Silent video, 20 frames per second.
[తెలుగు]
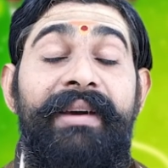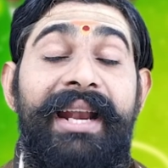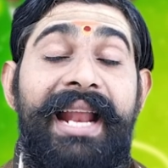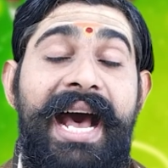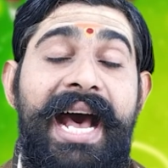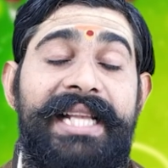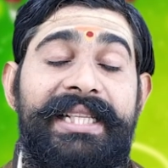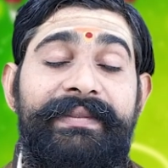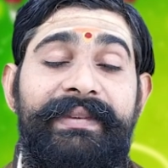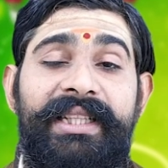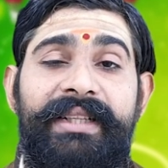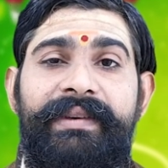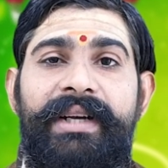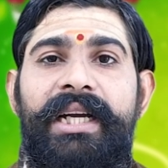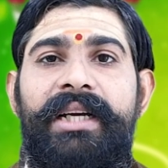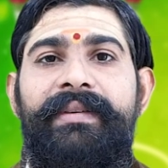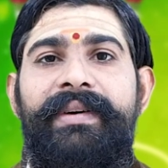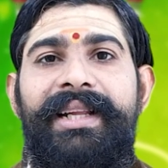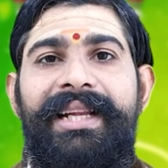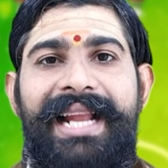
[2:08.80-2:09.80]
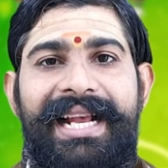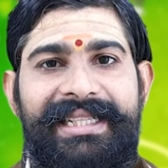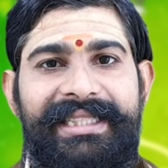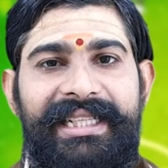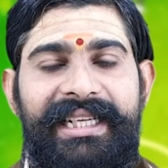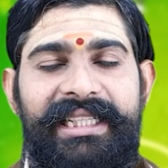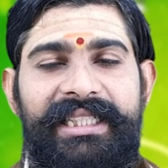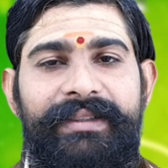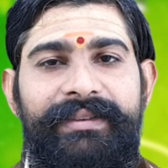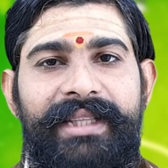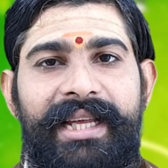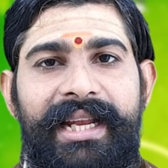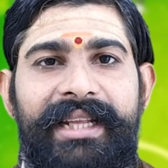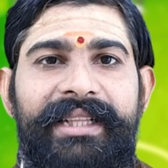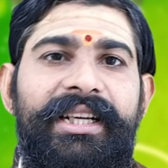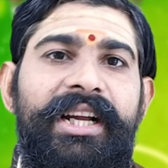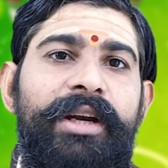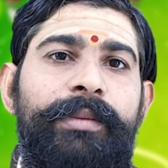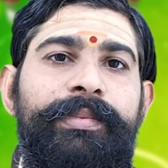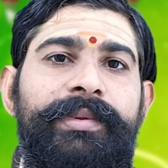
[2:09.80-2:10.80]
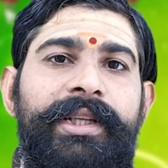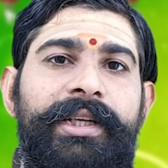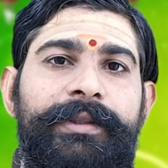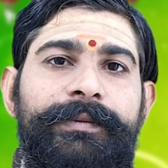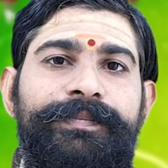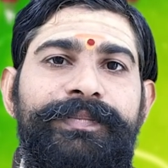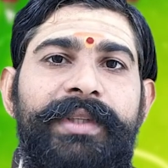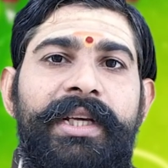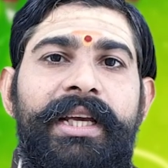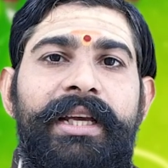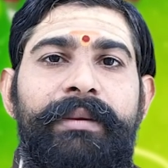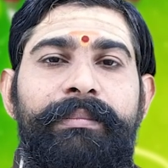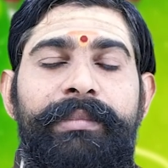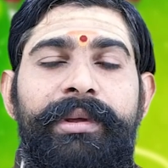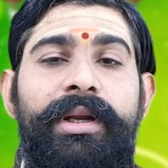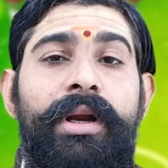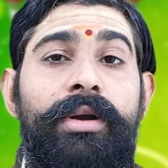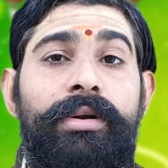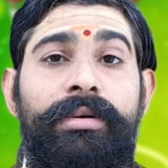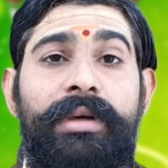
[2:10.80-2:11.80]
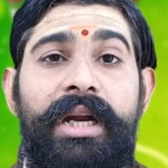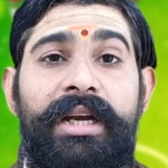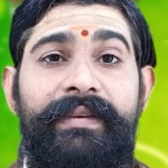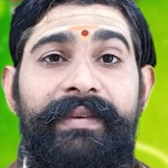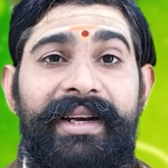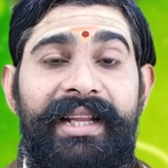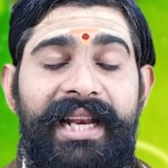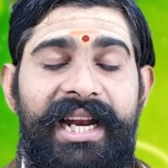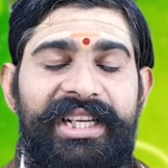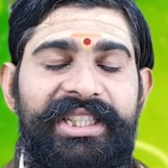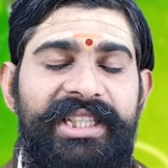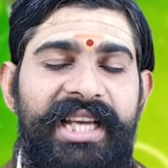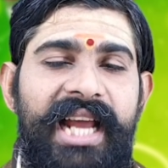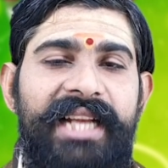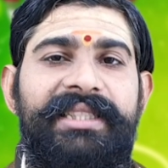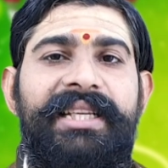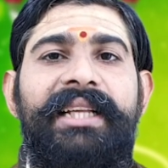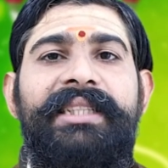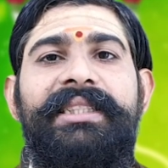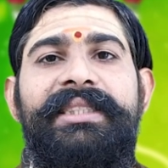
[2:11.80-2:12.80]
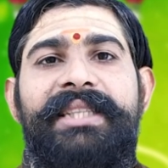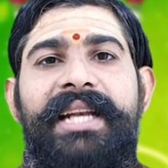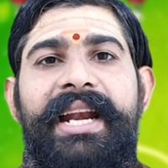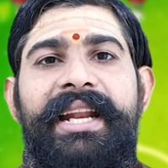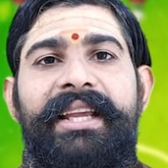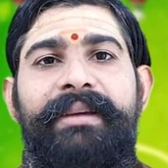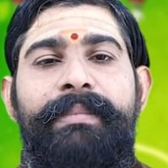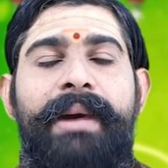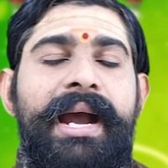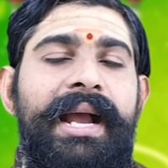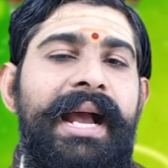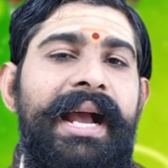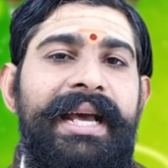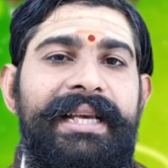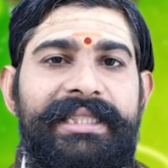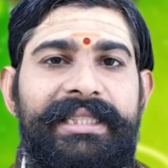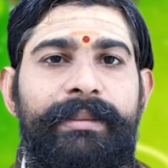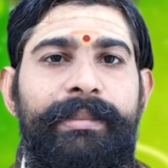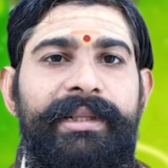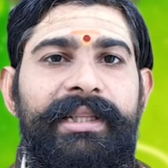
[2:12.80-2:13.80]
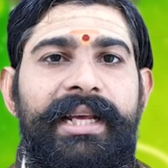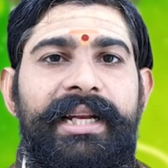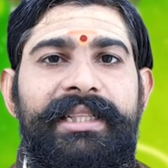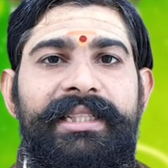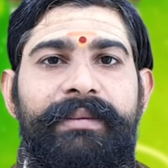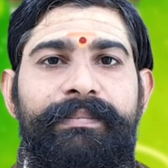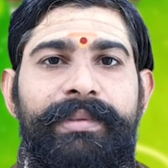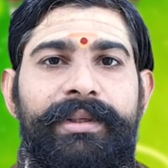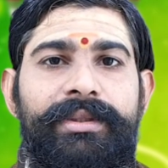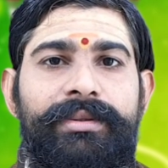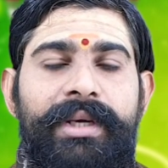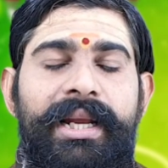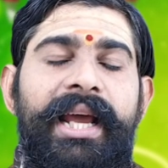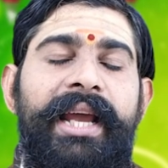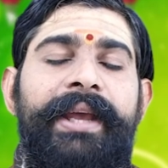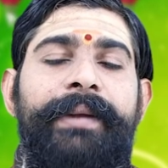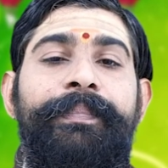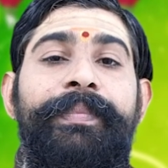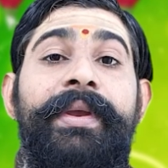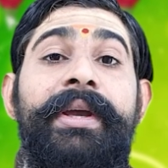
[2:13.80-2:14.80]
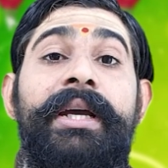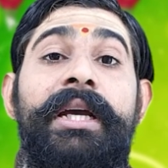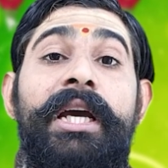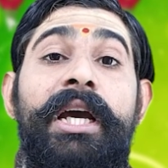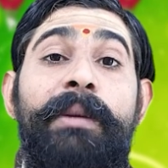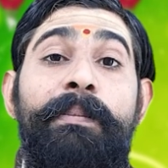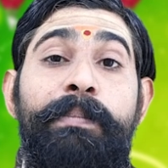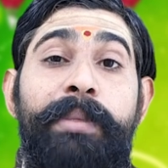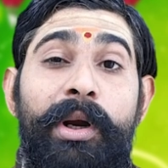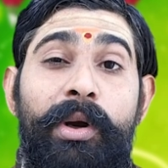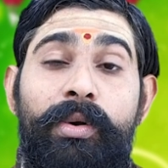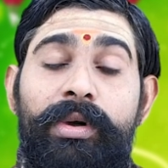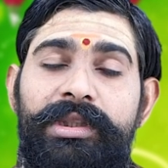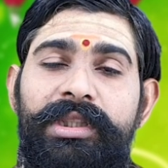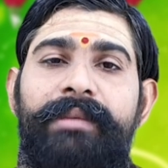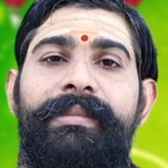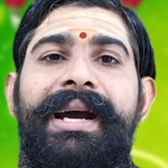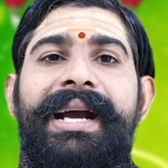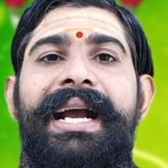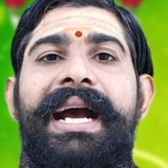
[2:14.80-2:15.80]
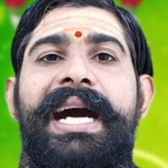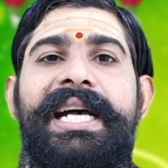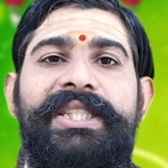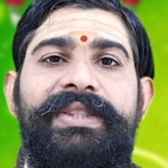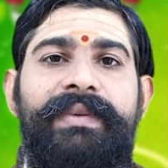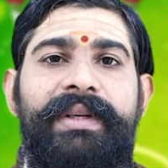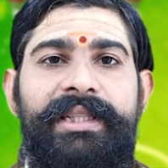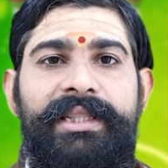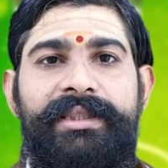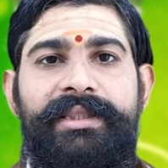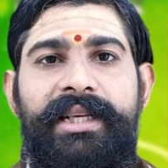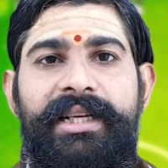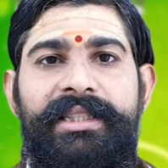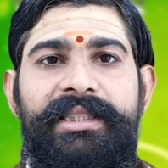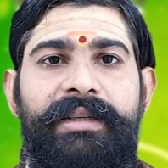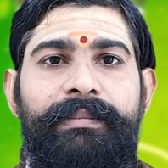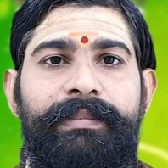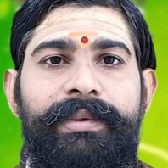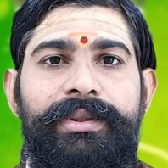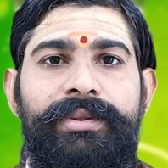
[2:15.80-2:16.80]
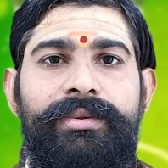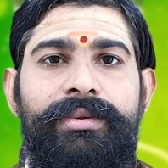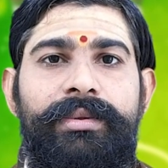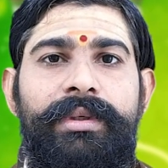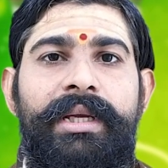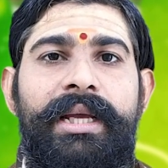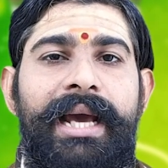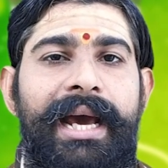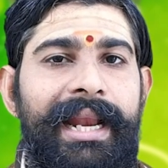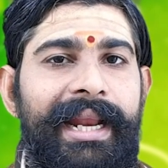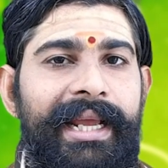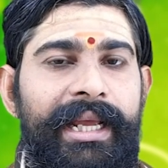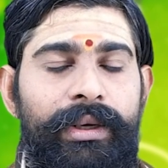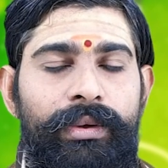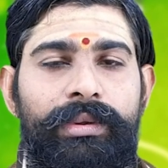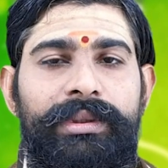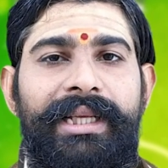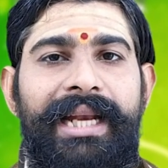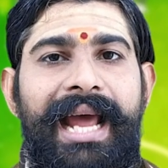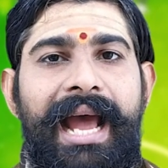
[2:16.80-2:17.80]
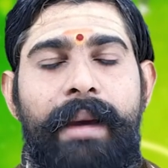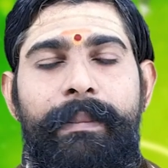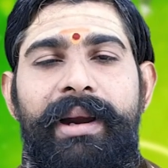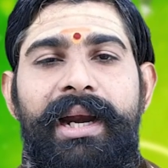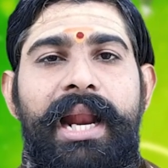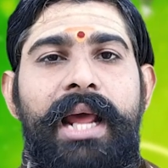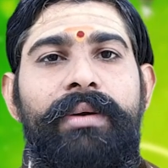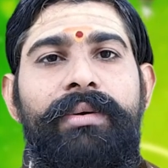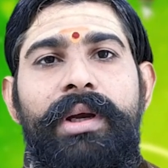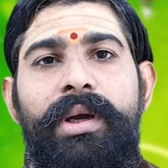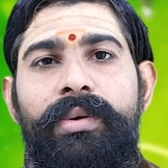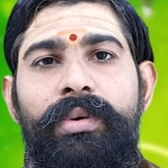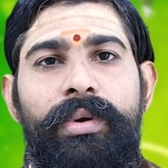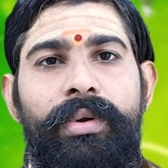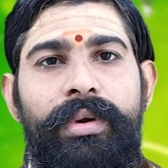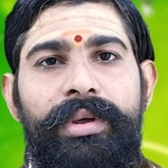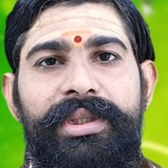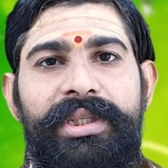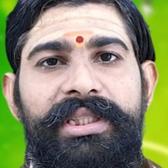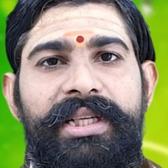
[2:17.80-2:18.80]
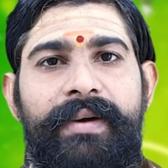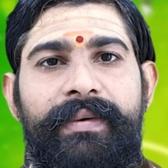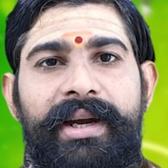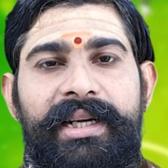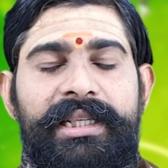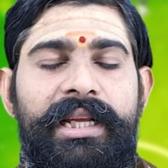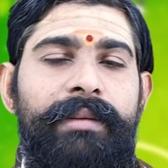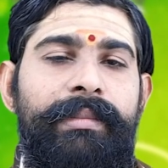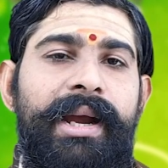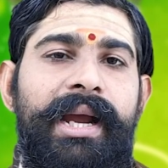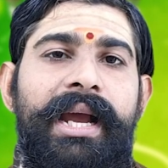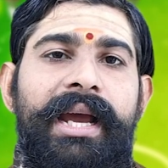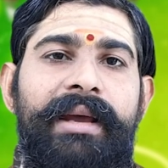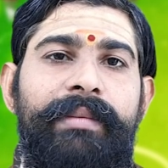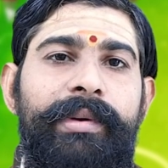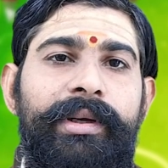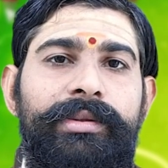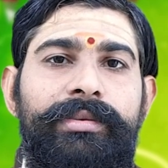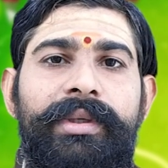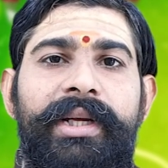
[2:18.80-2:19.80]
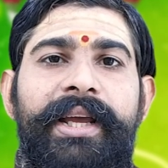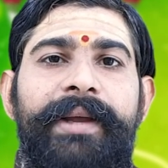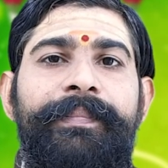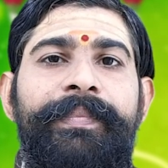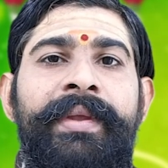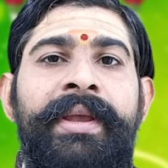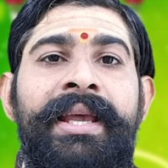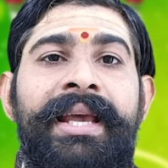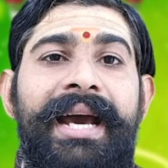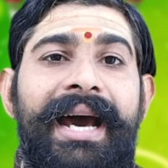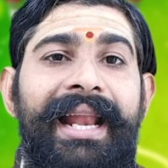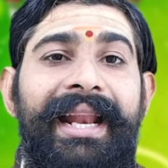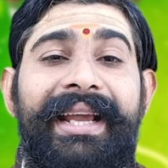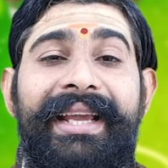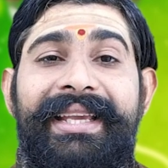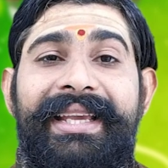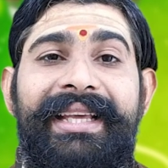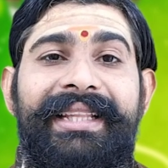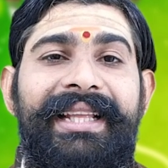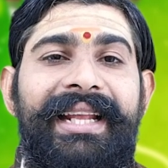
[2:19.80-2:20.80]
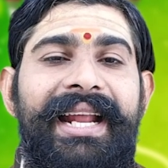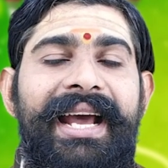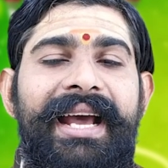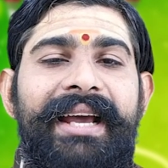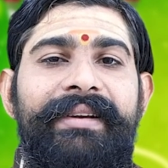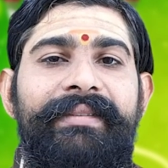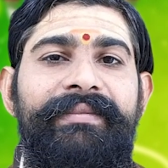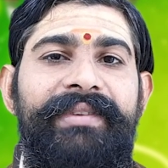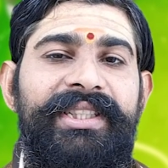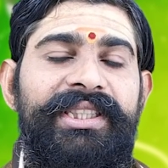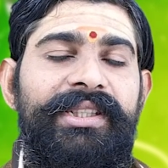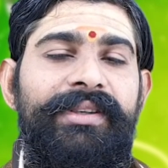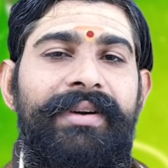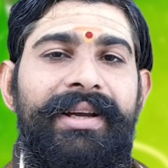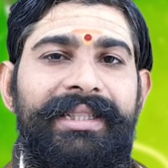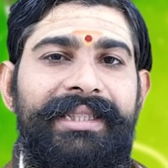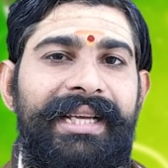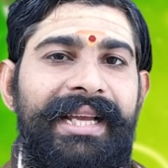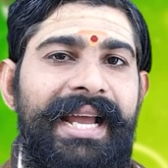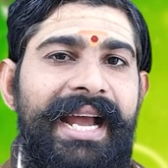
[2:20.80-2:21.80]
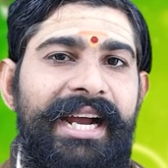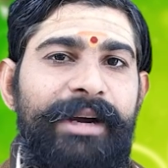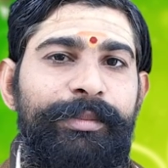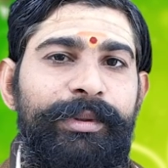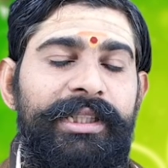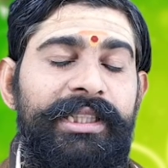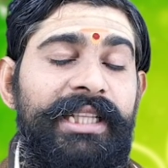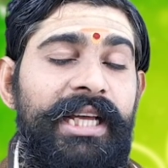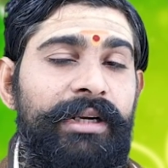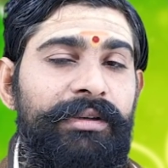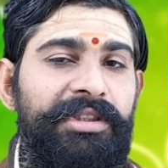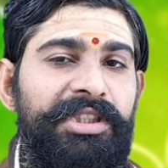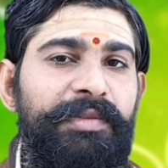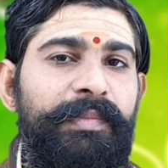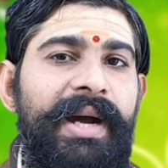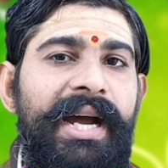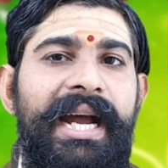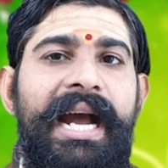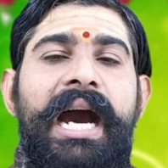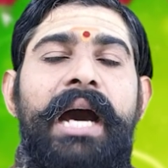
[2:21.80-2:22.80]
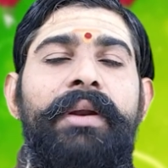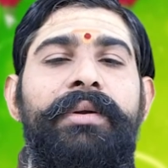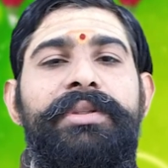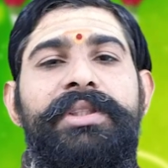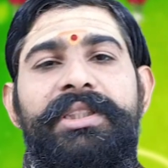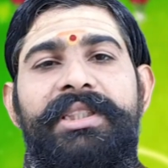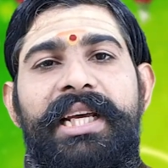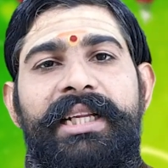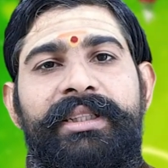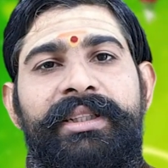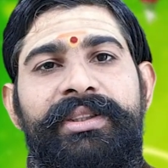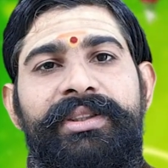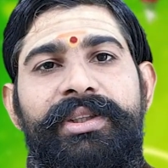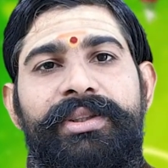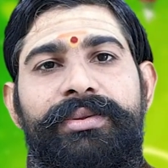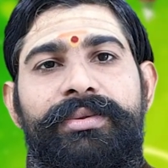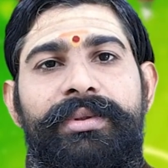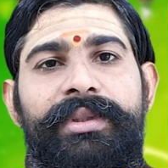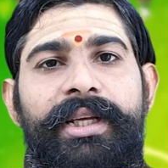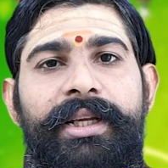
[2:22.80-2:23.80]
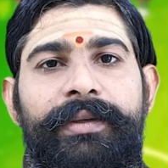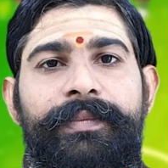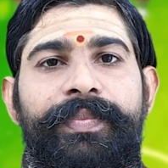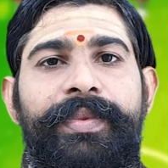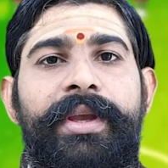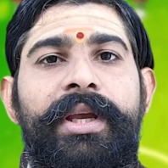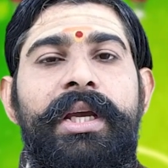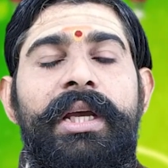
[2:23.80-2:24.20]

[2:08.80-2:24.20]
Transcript: విలాసవంతమైనటువంటి లగ్జరీ జీవితాన్ని అయితే కలుపుతారు మీరు అనుకున్నటువంటి లక్ష్యాలు సాధించడానికి బాగా కష్టపడతారని చెప్పచ్చు అలాగే ప్రకృతిని బాగా ఆస్వాదిస్తారని చెప్పచ్చు అలాగే నూతన ఆభరణాలు కూడా కొనుగోలు చేసే అవకాశాలు బాగా కనబడుతున్నాయి అలాగే ఏదైనా విషయం అర్థం కాకపోతే దాని గురించి బాగా ఆలోచించి అర్థం చేసుకుంటారు